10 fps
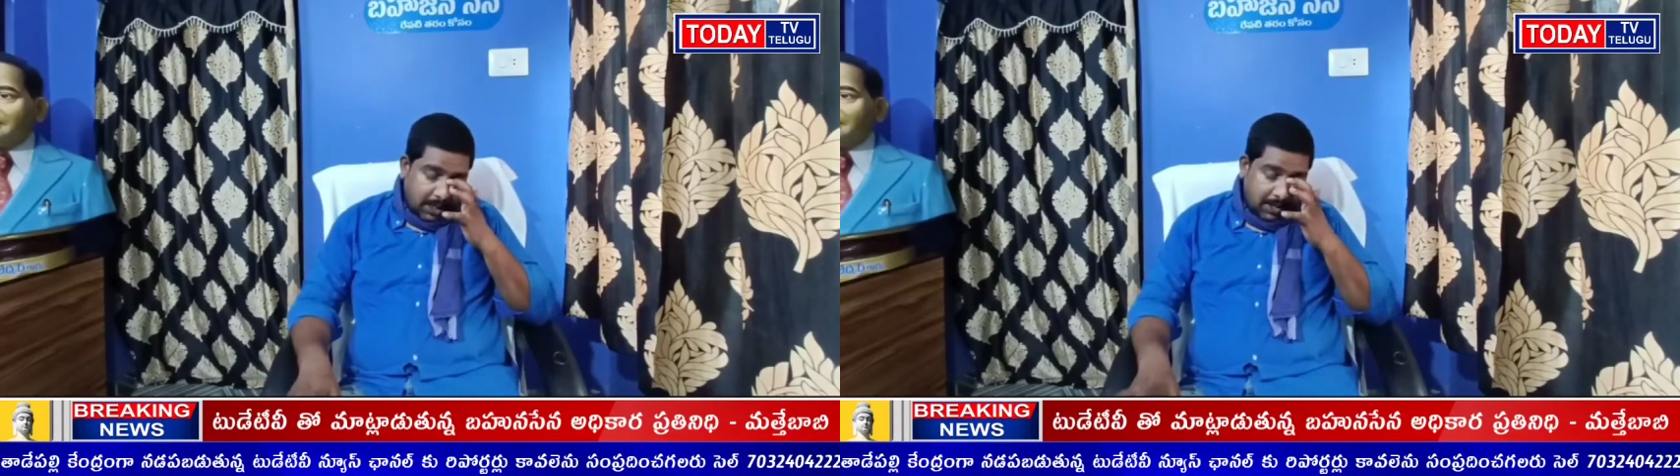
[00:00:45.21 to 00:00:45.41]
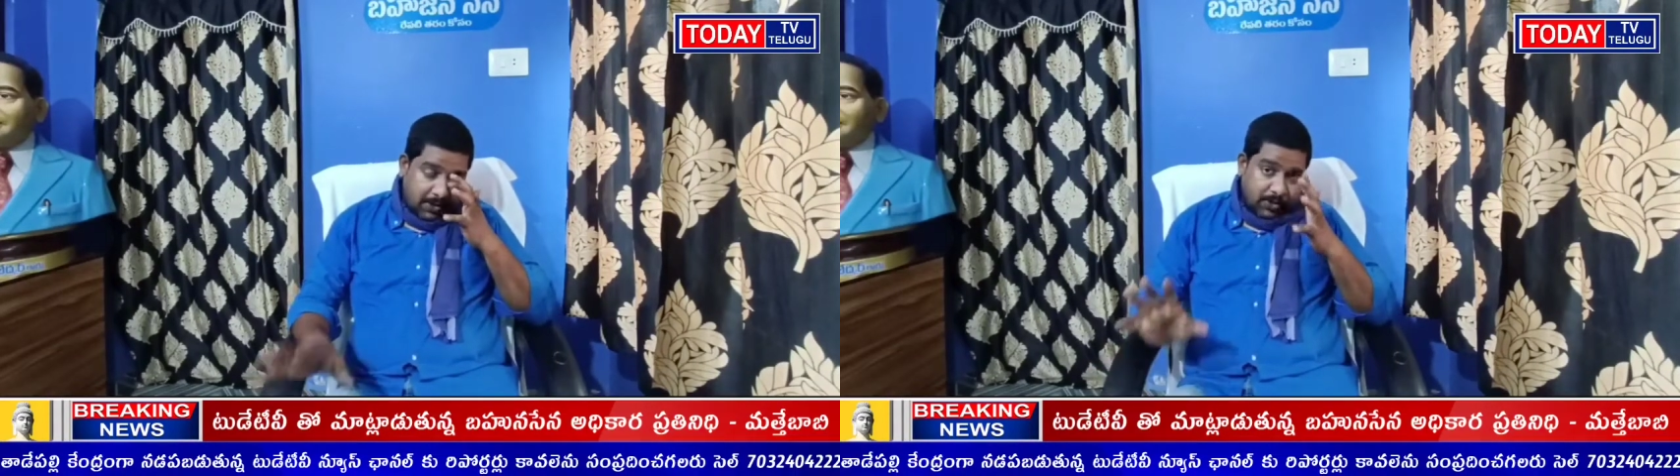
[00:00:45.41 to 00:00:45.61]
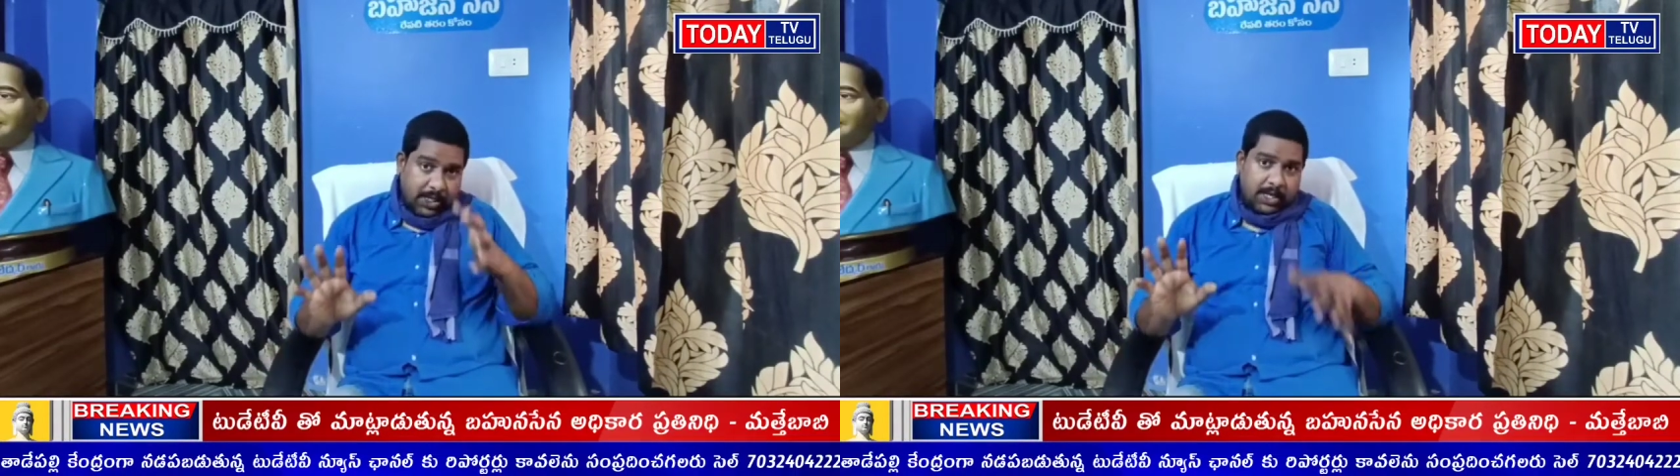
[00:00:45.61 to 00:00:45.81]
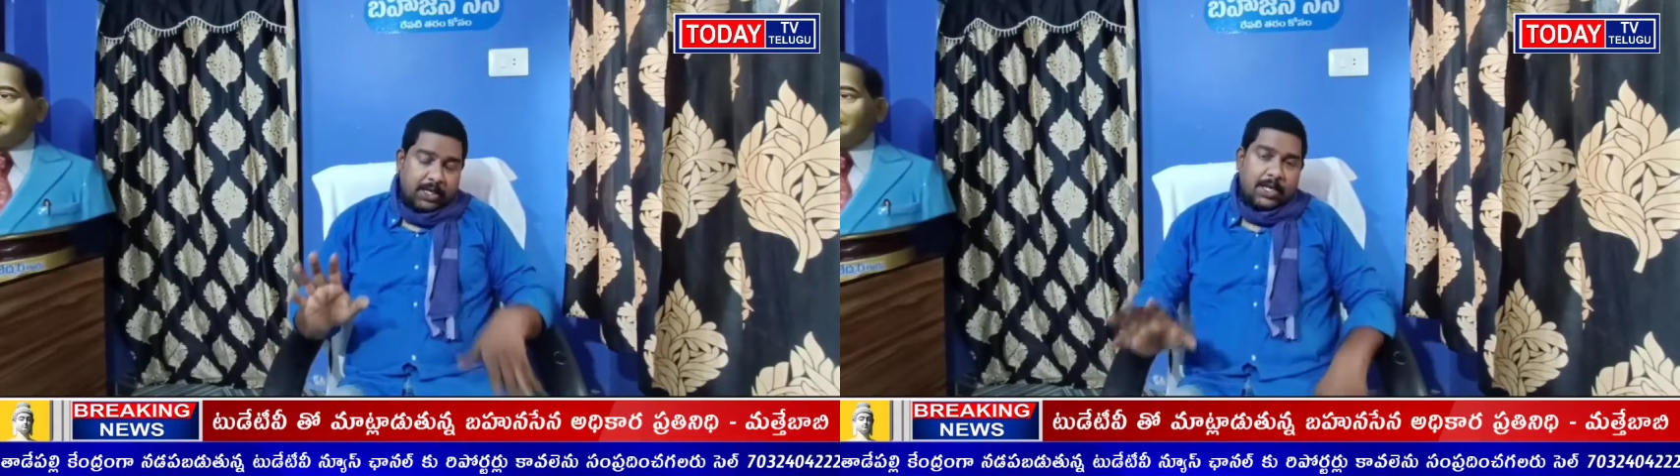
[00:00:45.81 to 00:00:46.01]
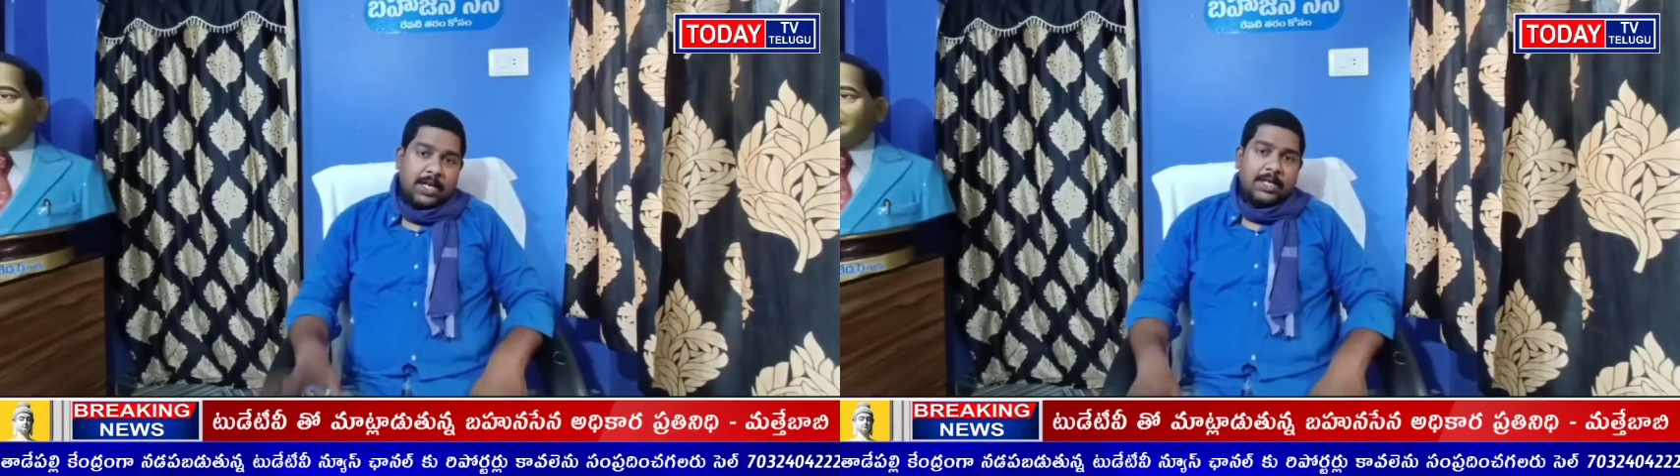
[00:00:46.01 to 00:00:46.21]
తరం
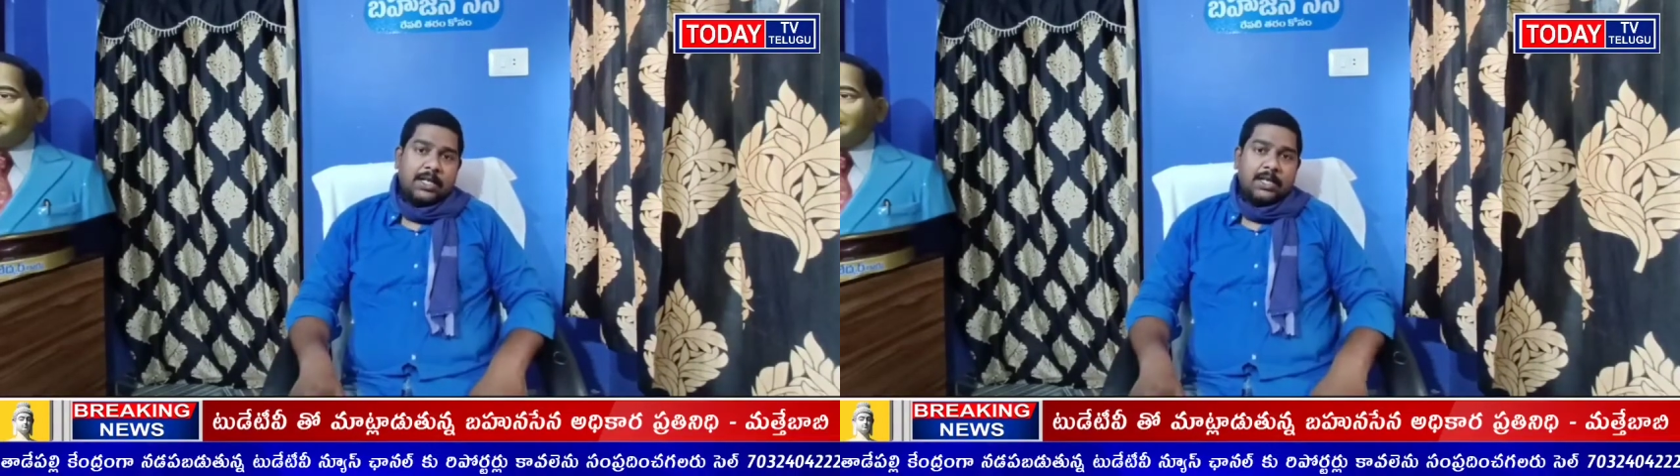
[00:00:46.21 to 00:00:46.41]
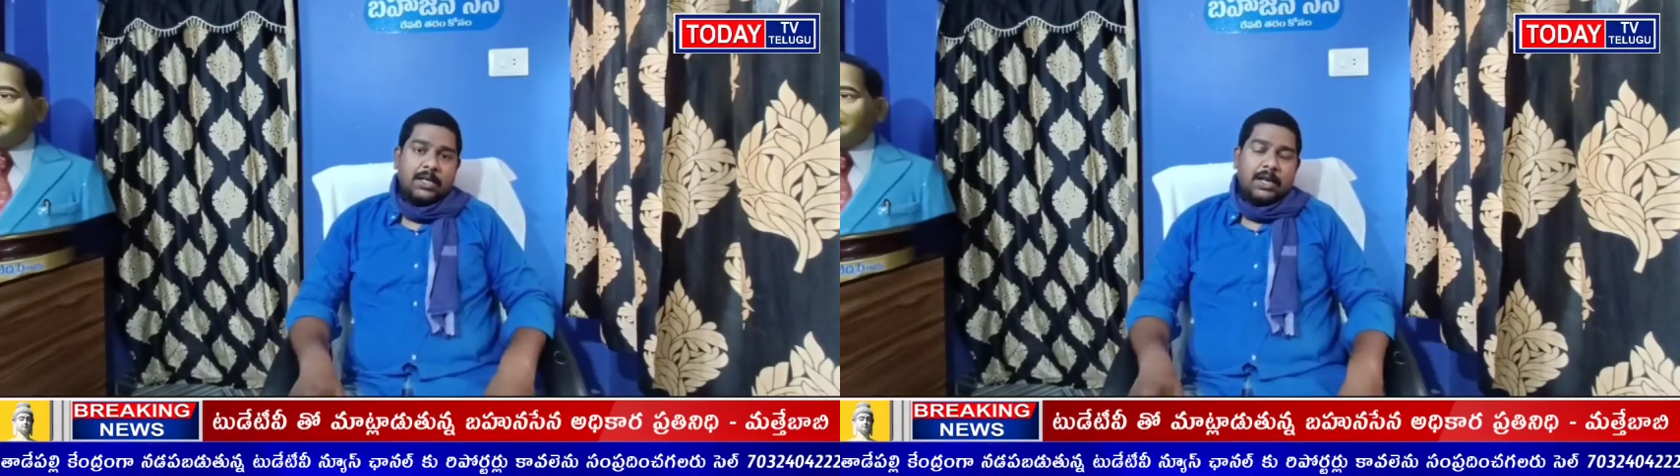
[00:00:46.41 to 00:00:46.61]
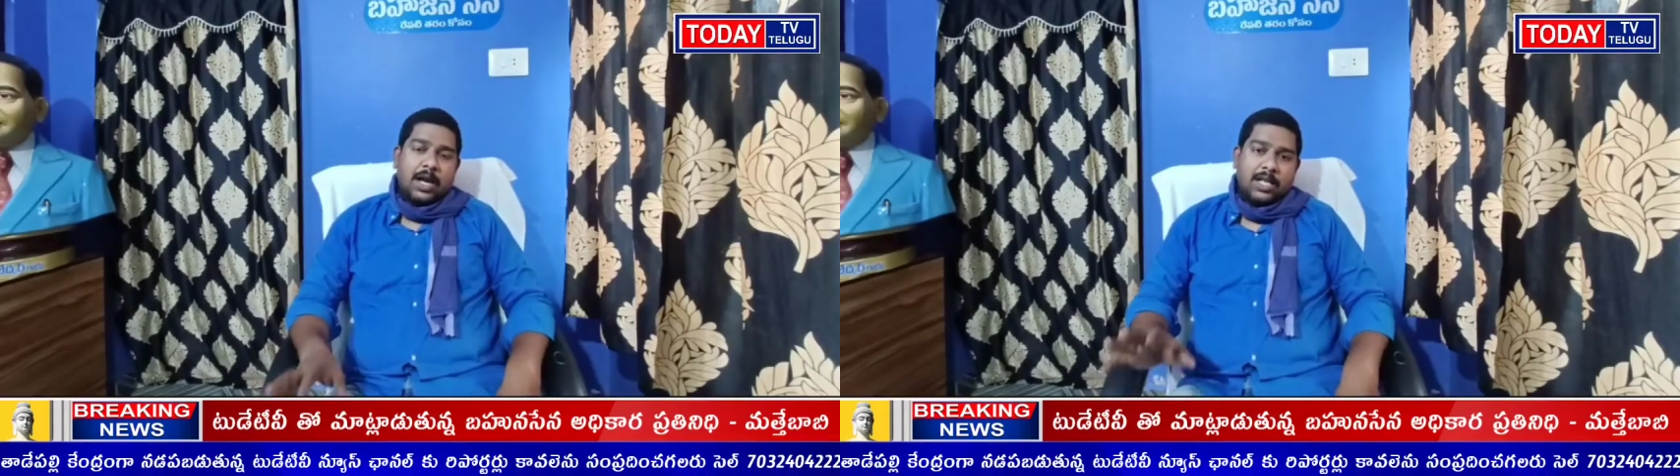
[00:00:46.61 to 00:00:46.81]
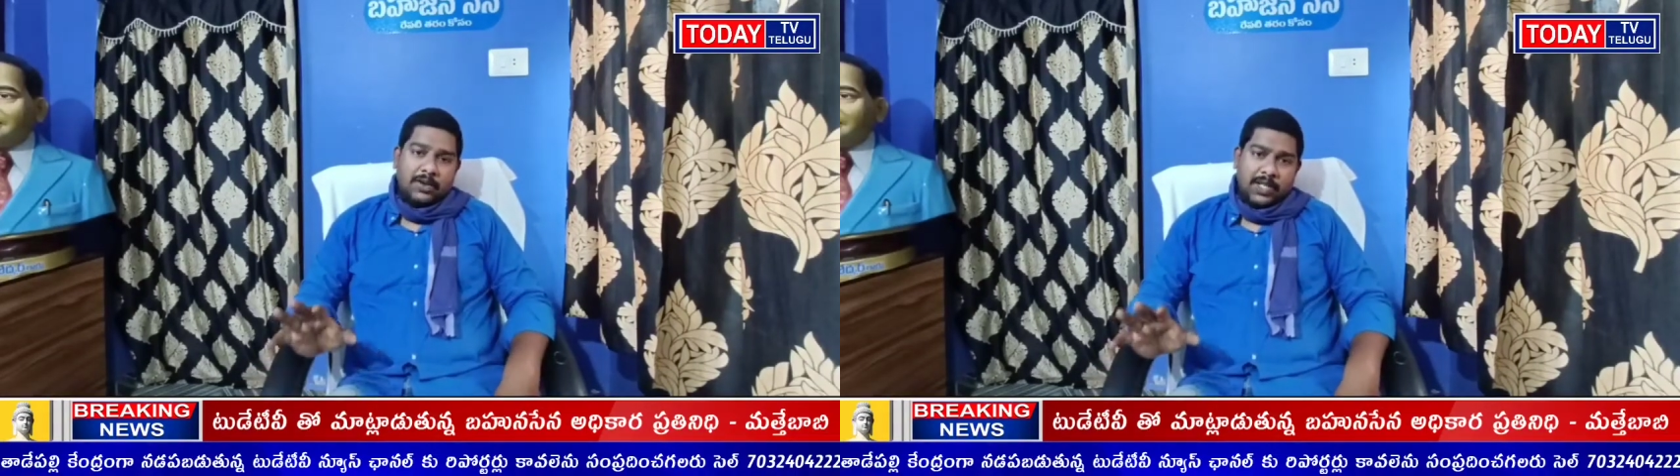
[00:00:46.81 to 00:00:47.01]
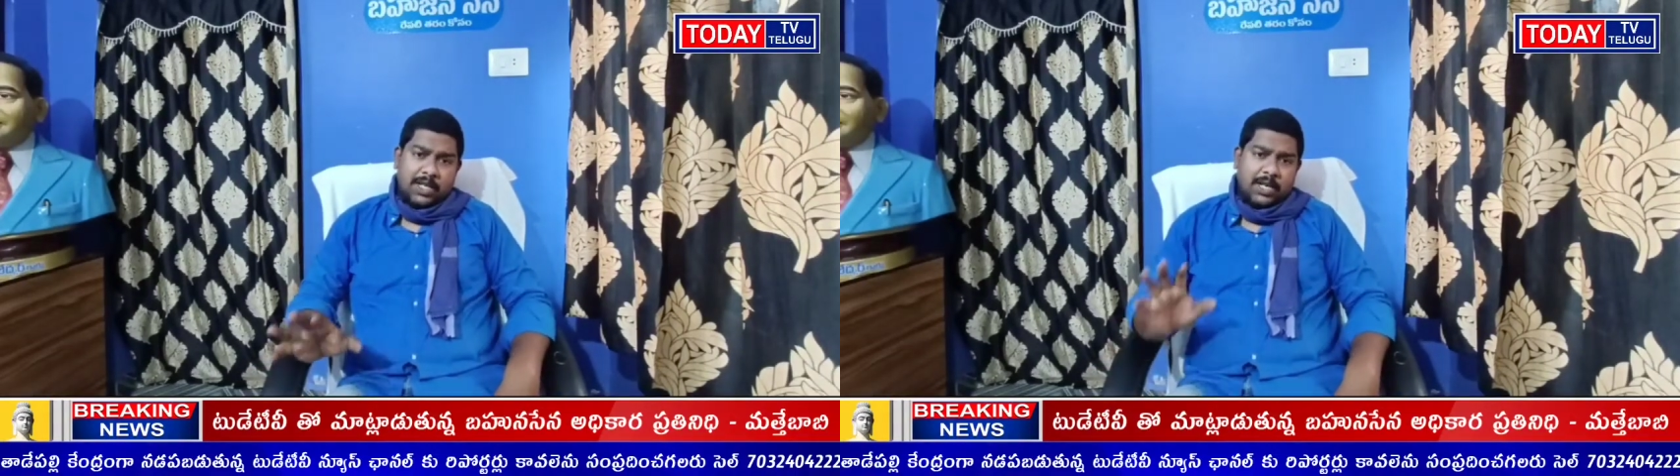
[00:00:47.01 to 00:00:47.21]
యువతరానికి కానీ
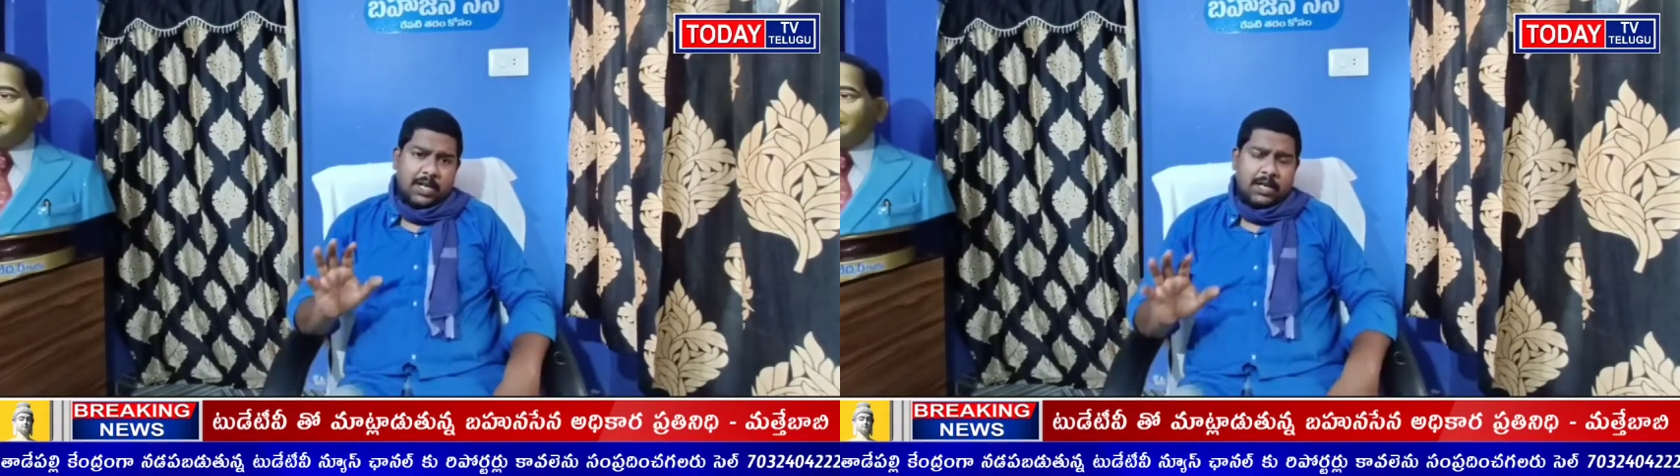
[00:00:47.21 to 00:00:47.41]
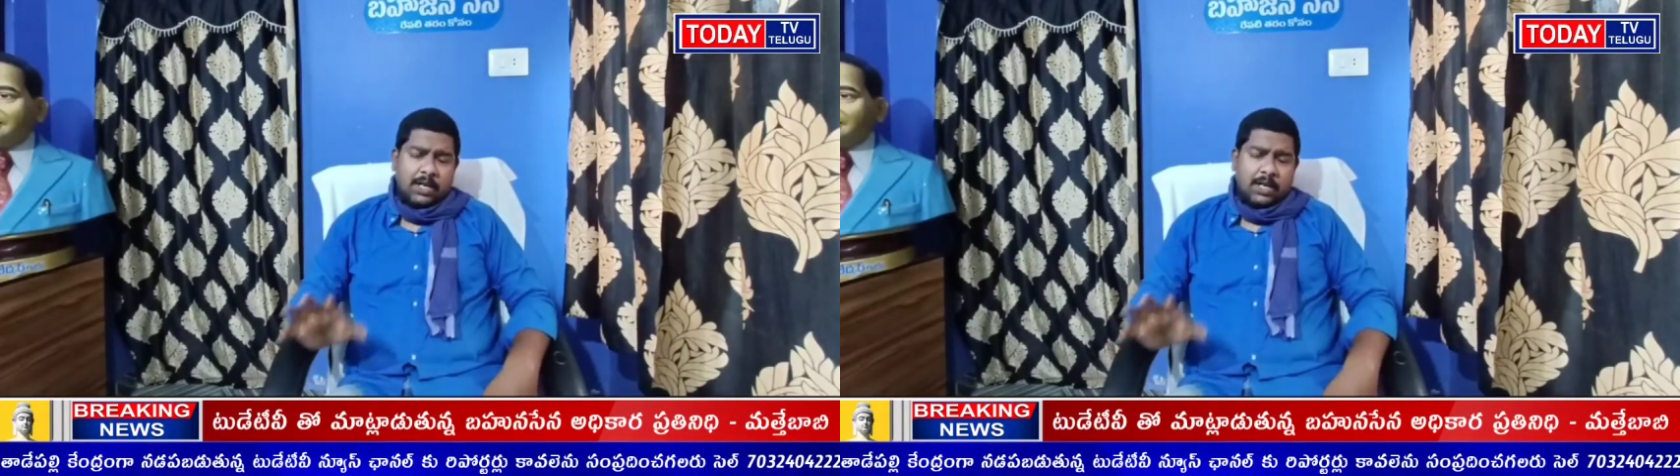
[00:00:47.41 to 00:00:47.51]
అదేవిధంగా